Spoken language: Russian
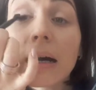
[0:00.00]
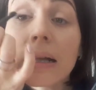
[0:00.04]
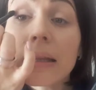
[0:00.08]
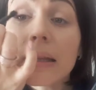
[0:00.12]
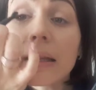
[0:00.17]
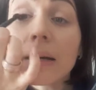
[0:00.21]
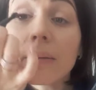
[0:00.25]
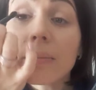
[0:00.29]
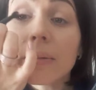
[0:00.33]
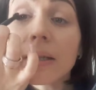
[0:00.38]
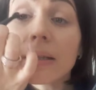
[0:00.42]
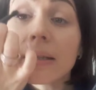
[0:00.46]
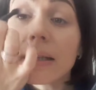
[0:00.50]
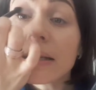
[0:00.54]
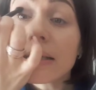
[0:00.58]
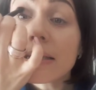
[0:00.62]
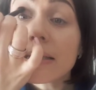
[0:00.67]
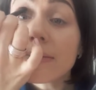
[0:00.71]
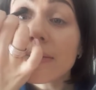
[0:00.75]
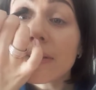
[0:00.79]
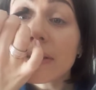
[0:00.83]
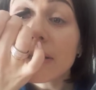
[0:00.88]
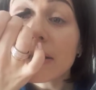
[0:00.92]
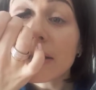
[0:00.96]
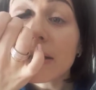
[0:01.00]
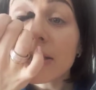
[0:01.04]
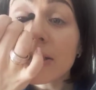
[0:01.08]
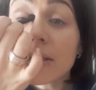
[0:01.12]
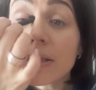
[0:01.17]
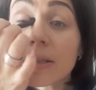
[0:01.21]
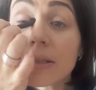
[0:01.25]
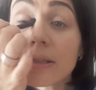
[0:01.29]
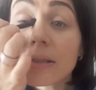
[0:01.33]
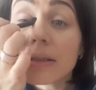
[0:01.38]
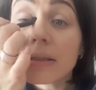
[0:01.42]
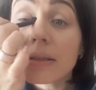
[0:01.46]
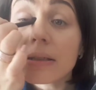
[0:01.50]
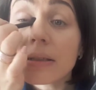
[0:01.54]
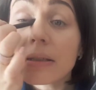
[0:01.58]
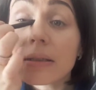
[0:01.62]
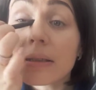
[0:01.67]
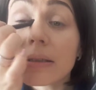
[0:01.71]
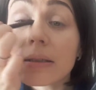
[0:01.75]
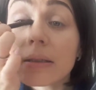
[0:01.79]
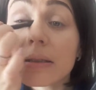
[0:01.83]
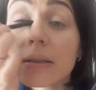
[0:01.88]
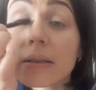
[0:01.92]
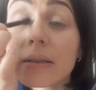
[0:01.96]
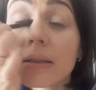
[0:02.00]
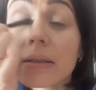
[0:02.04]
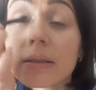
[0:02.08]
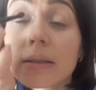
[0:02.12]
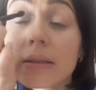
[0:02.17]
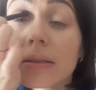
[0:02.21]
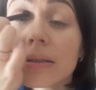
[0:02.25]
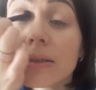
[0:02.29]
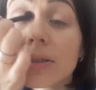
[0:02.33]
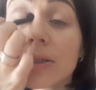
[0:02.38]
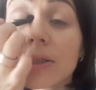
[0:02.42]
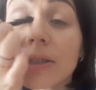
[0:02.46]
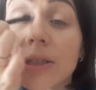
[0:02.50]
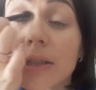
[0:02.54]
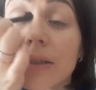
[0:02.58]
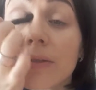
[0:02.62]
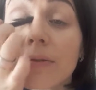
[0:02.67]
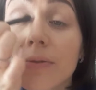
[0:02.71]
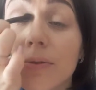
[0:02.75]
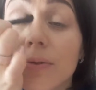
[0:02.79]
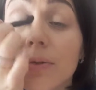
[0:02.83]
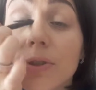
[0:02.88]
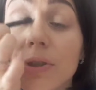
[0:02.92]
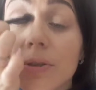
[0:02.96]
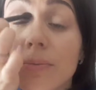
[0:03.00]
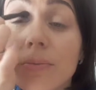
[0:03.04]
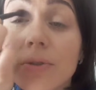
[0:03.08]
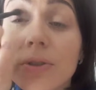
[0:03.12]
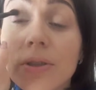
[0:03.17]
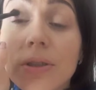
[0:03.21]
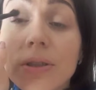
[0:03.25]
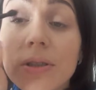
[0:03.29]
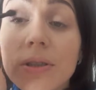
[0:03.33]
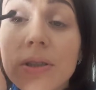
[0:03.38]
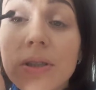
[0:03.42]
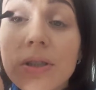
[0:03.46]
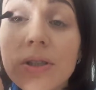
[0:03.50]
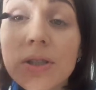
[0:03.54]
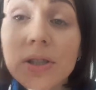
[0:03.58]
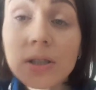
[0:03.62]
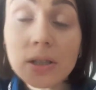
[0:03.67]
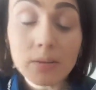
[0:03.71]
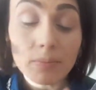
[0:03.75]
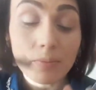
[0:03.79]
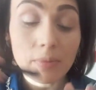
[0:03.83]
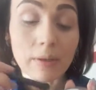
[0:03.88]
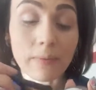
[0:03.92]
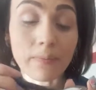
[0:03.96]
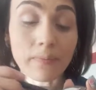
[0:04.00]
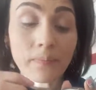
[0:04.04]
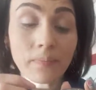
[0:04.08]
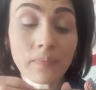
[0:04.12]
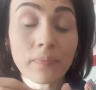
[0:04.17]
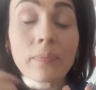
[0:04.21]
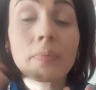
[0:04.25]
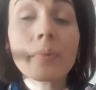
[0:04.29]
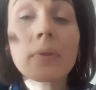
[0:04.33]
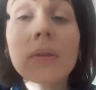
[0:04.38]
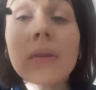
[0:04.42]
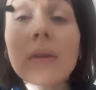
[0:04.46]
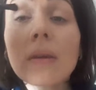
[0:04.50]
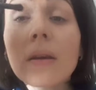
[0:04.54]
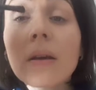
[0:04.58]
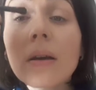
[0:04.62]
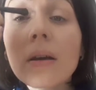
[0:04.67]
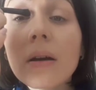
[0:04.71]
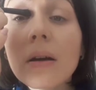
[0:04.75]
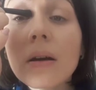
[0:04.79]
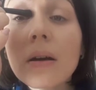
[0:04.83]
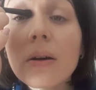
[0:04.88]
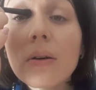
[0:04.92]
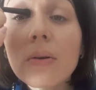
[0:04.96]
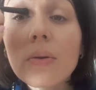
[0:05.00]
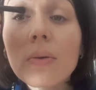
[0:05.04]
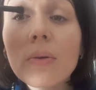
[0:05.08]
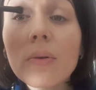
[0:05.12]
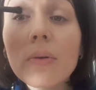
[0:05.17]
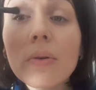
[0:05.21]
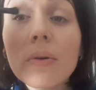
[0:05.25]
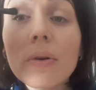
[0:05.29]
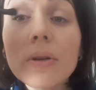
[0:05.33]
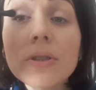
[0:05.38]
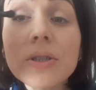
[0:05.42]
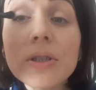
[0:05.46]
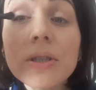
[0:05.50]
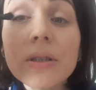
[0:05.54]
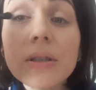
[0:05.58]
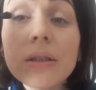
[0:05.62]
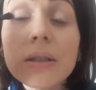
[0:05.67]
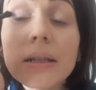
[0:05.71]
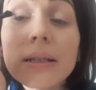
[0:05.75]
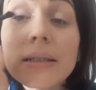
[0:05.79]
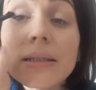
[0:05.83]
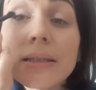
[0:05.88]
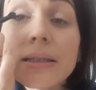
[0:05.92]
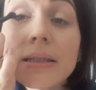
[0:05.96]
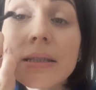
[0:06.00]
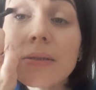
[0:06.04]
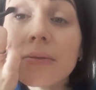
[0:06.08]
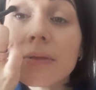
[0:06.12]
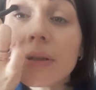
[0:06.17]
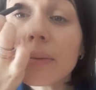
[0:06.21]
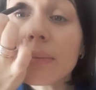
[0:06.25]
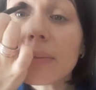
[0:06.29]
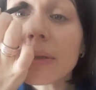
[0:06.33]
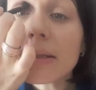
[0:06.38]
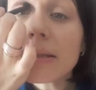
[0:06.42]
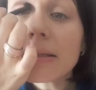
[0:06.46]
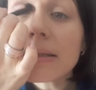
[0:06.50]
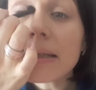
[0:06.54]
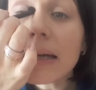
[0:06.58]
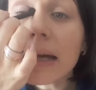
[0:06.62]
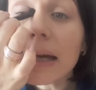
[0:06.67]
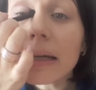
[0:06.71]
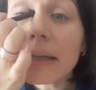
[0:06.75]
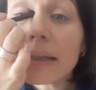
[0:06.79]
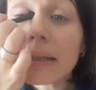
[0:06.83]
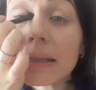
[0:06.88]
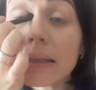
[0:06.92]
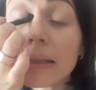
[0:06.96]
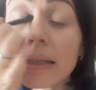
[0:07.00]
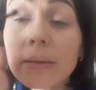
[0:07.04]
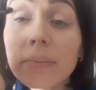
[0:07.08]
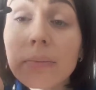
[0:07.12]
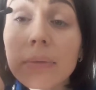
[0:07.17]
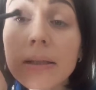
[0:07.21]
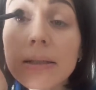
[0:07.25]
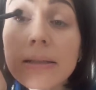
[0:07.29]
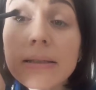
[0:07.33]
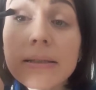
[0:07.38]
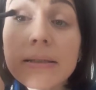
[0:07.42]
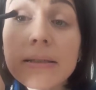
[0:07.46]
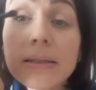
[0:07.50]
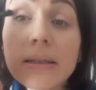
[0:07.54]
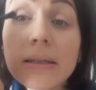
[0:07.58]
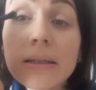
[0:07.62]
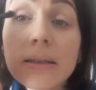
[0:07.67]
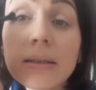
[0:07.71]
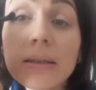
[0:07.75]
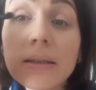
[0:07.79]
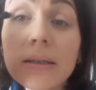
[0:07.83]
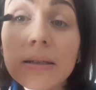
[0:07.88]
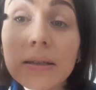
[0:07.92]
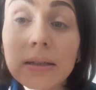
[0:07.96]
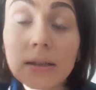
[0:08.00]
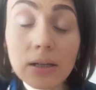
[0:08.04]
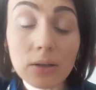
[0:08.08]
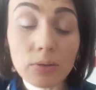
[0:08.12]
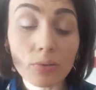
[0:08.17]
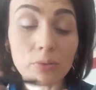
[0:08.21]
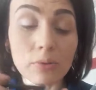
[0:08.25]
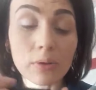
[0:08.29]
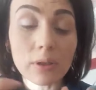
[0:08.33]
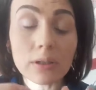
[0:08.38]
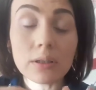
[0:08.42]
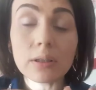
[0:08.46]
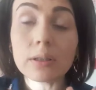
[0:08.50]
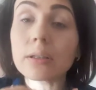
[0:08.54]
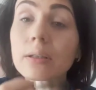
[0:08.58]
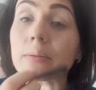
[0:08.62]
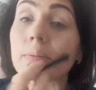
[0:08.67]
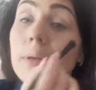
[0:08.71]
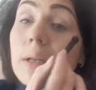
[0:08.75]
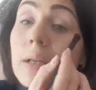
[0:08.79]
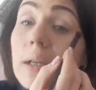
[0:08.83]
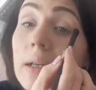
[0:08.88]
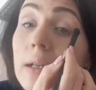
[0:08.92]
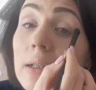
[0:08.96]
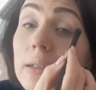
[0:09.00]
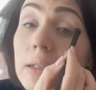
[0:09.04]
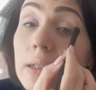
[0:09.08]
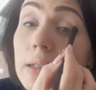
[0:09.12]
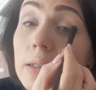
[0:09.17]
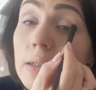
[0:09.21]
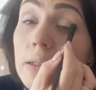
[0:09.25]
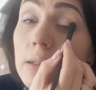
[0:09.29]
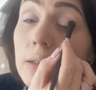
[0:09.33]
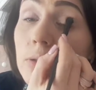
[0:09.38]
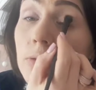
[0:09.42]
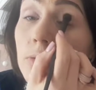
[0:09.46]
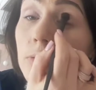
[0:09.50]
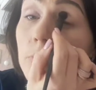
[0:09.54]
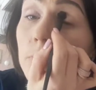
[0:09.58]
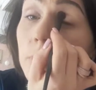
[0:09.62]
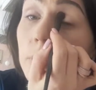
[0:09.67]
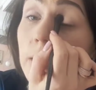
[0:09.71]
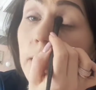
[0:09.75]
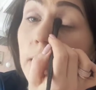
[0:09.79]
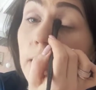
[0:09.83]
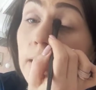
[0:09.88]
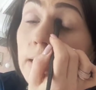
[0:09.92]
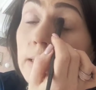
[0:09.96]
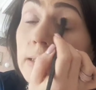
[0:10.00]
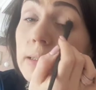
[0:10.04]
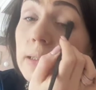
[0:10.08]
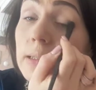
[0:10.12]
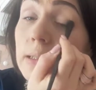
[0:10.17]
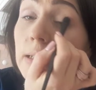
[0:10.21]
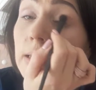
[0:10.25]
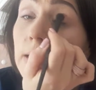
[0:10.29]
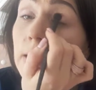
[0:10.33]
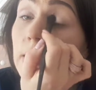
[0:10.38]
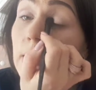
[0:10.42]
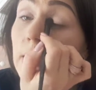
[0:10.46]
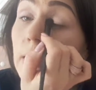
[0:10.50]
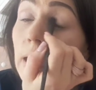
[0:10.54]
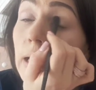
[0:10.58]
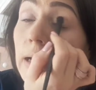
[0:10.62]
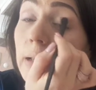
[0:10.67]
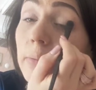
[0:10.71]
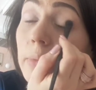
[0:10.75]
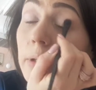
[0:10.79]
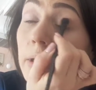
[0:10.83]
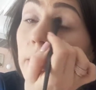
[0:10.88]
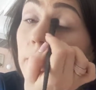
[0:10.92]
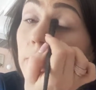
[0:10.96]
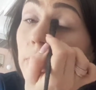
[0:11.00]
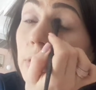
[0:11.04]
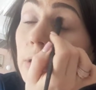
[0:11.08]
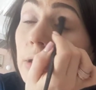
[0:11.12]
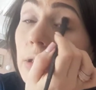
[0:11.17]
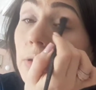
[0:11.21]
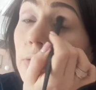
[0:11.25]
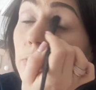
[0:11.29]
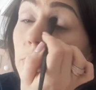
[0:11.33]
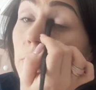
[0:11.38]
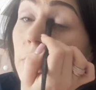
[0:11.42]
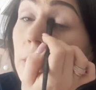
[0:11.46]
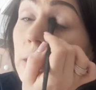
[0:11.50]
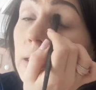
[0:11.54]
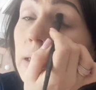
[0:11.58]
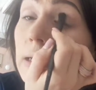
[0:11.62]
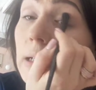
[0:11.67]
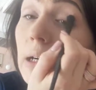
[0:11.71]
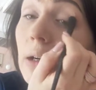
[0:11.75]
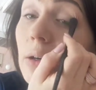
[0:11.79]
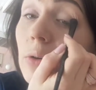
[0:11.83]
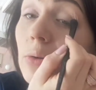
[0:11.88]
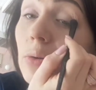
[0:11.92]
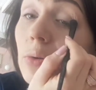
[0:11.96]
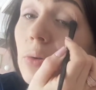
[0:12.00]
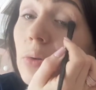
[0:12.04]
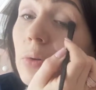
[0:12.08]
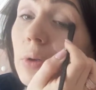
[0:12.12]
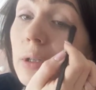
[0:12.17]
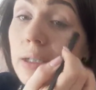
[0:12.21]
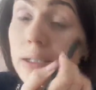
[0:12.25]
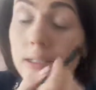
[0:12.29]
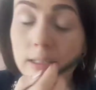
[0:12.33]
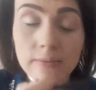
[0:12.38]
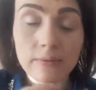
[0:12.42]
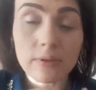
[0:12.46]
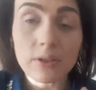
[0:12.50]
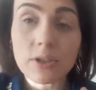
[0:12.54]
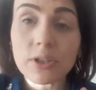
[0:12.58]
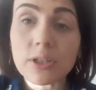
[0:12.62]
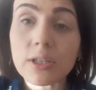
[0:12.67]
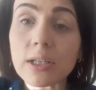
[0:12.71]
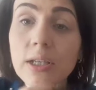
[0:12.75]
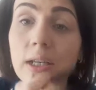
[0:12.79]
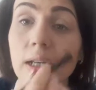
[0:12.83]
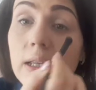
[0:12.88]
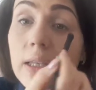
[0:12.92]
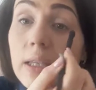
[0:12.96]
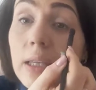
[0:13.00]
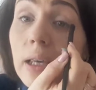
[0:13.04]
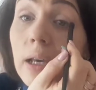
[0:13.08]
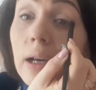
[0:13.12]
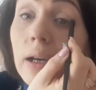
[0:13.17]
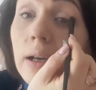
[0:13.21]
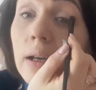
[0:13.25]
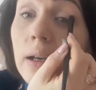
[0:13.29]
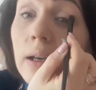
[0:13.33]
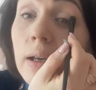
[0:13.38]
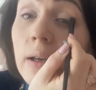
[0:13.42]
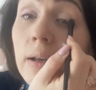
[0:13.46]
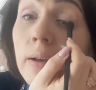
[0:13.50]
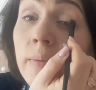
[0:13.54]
Она обладает светорасчеивающими частичками, очень красивое мерцает, не блестит, не какой-то там, знаете, такой блеск, а именно вот такое дорогое свечение.